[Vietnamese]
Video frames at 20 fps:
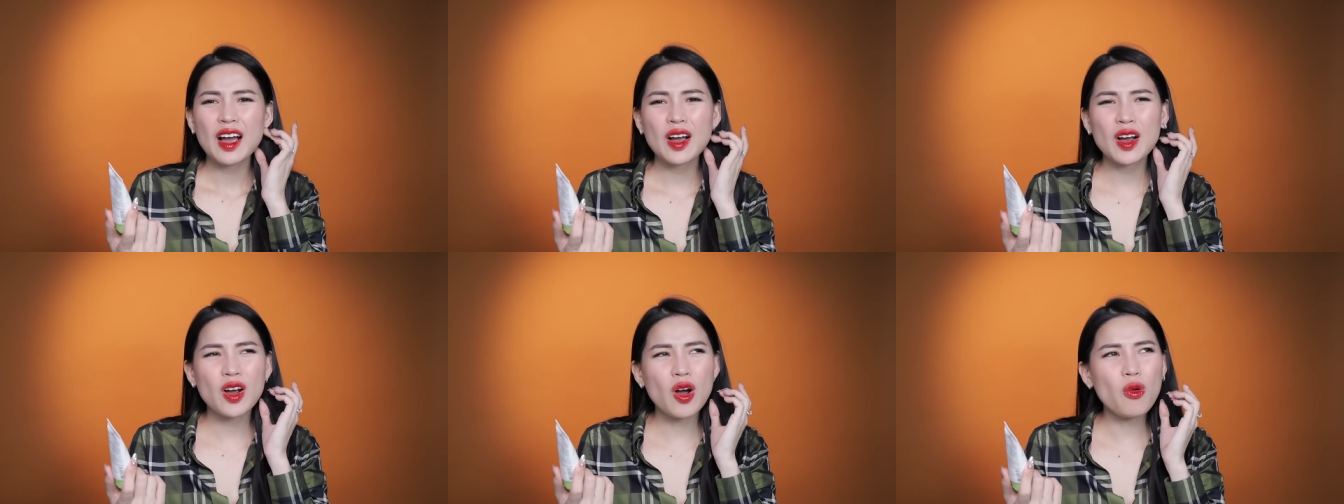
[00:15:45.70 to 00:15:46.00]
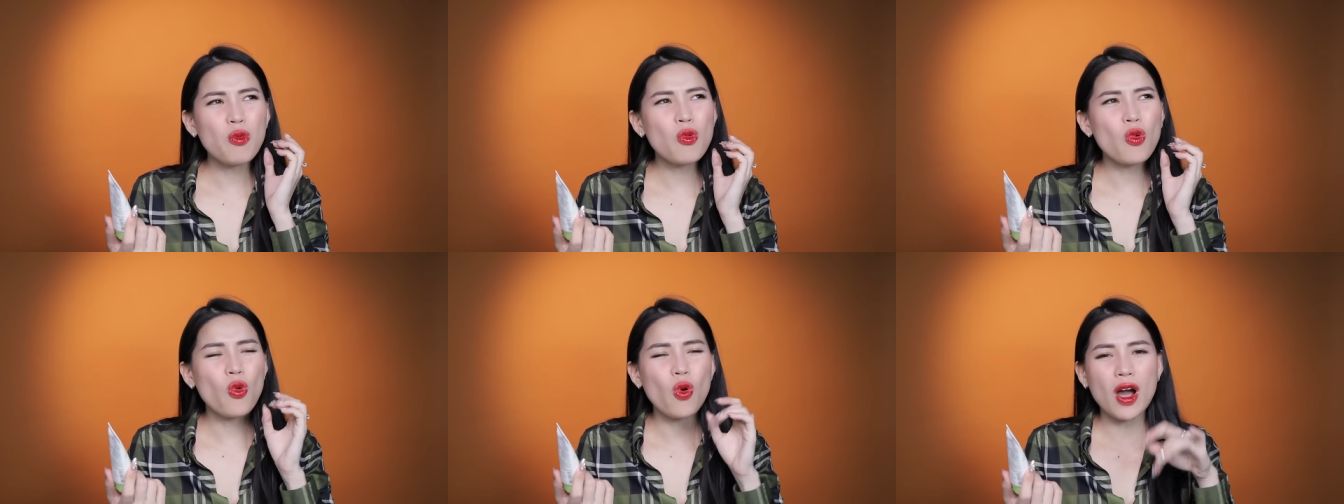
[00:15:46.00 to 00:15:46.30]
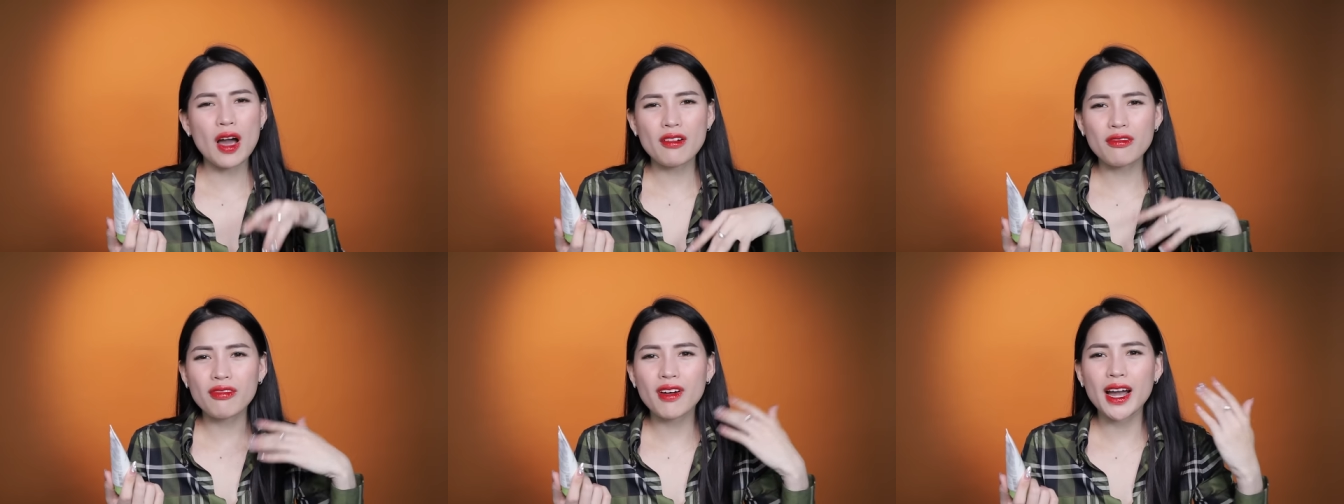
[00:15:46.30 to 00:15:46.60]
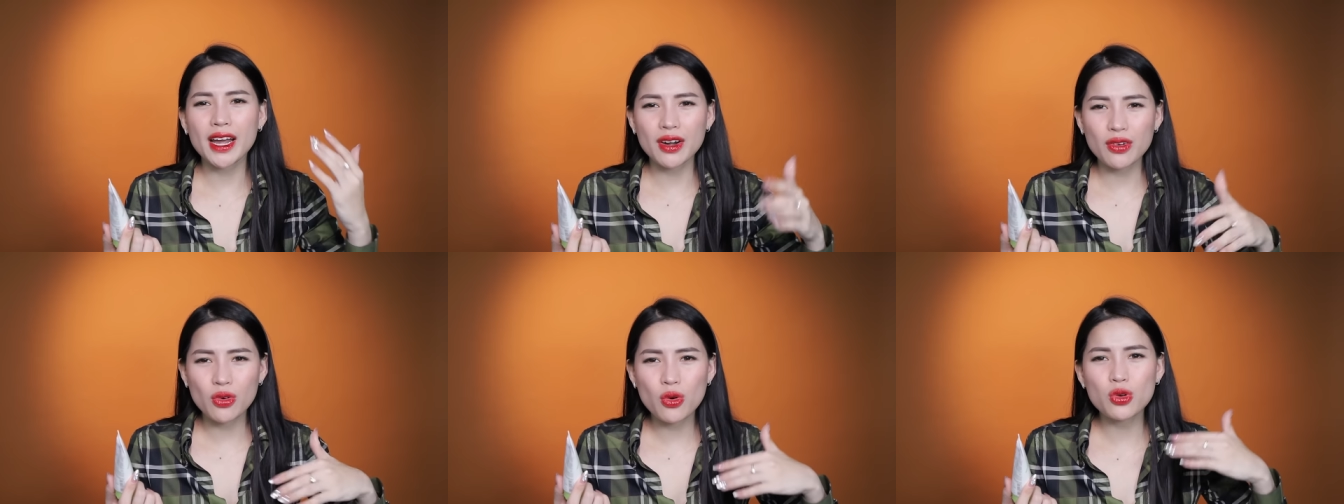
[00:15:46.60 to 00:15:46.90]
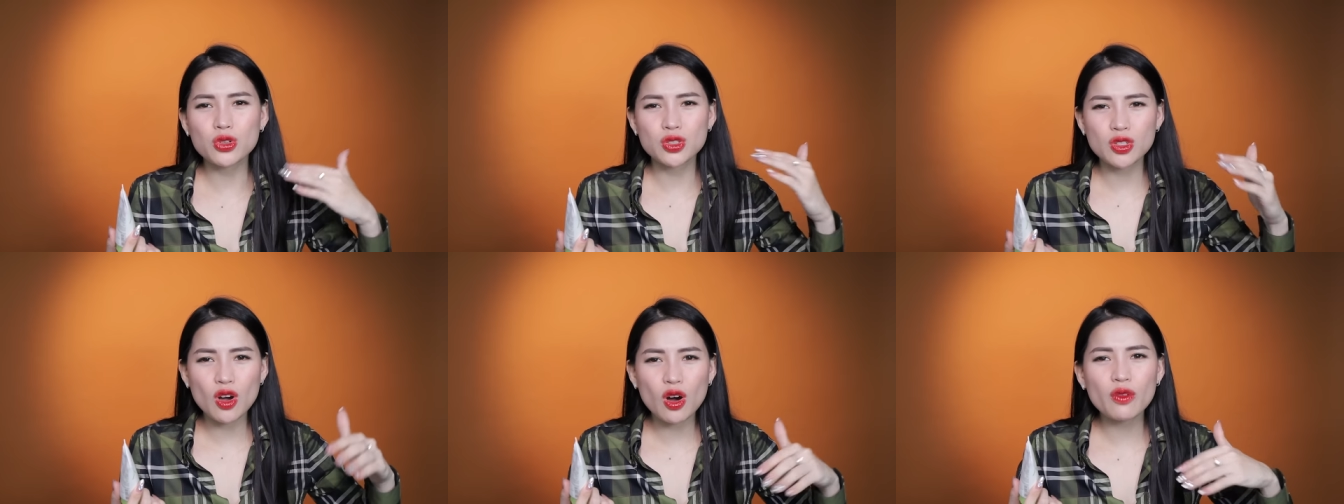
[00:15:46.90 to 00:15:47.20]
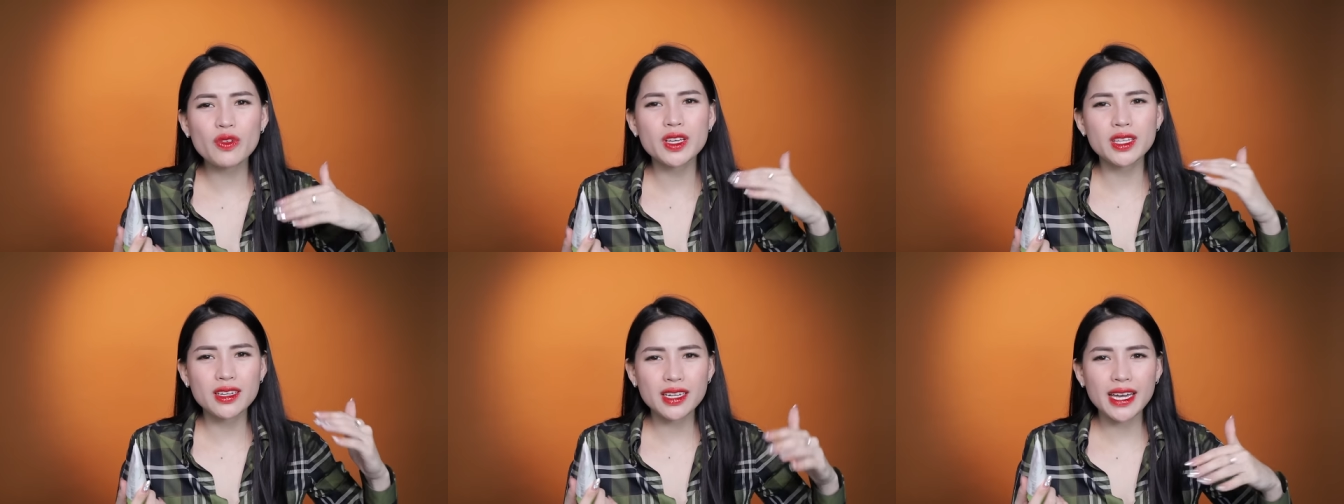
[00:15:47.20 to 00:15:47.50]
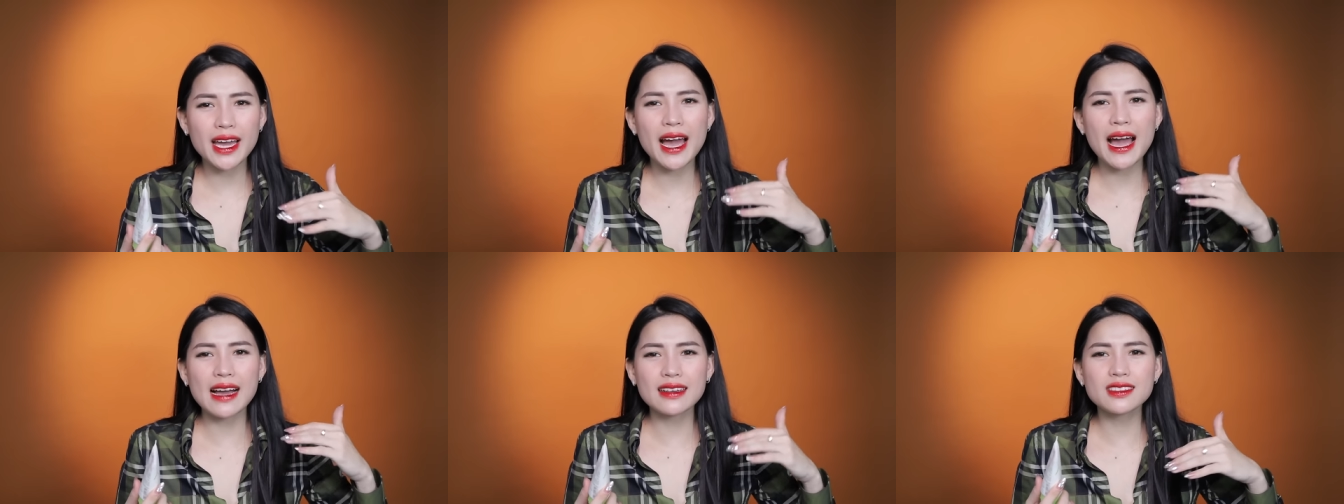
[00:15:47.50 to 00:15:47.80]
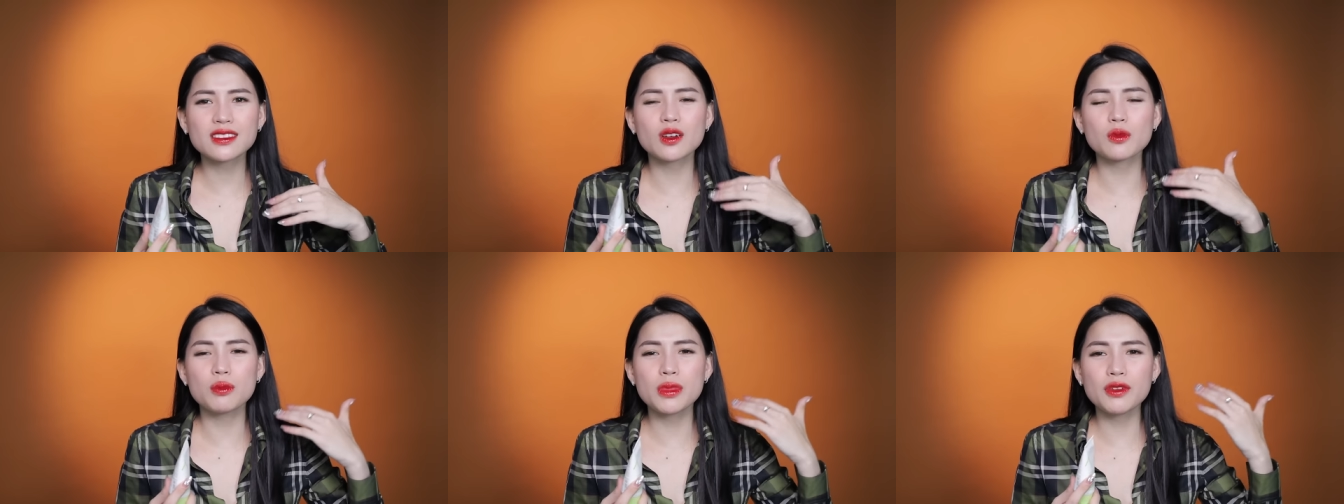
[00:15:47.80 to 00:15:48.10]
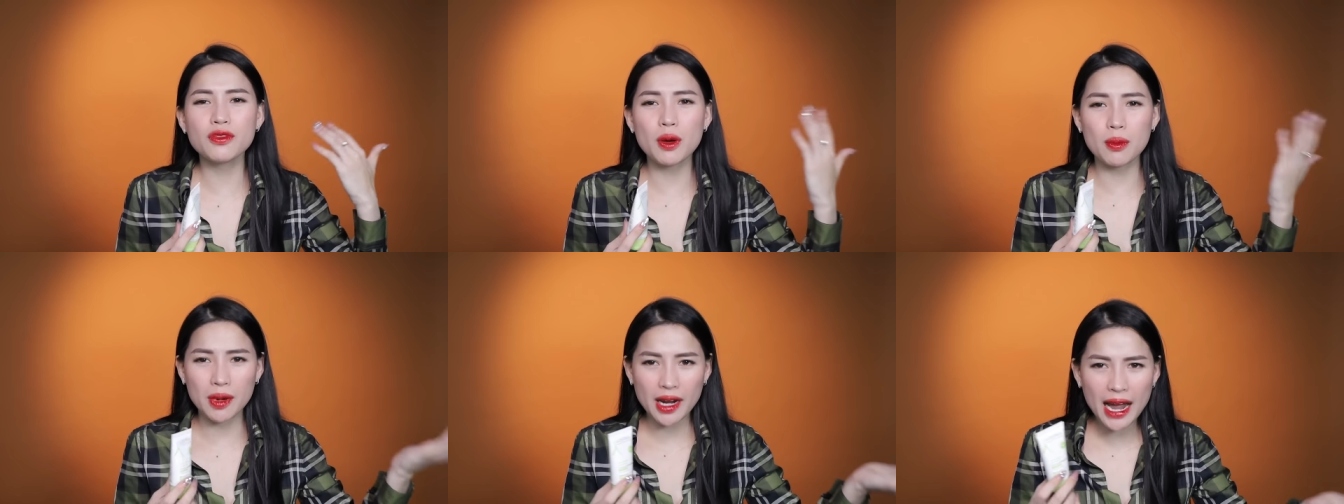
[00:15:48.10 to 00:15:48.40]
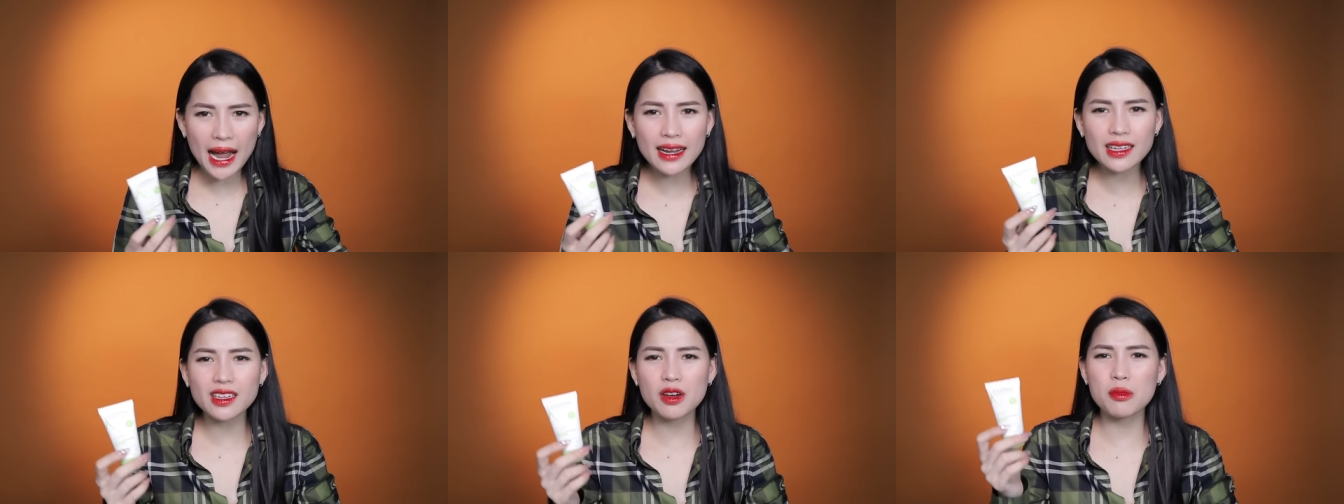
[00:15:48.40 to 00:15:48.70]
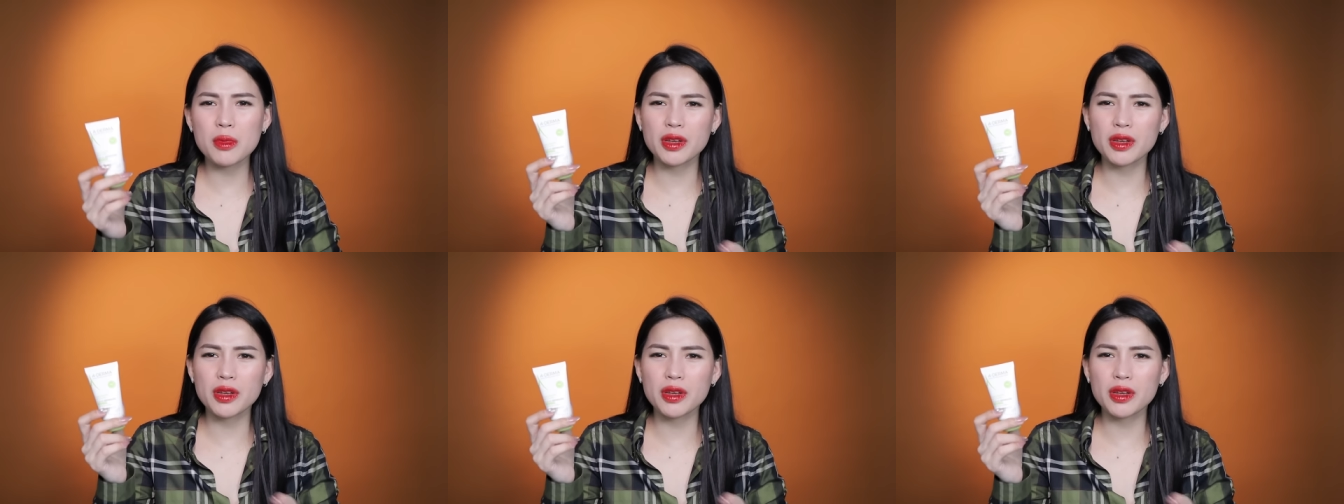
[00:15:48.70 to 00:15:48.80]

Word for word: không quá viral so với những cái hãng dược mỹ phẩm khác nha.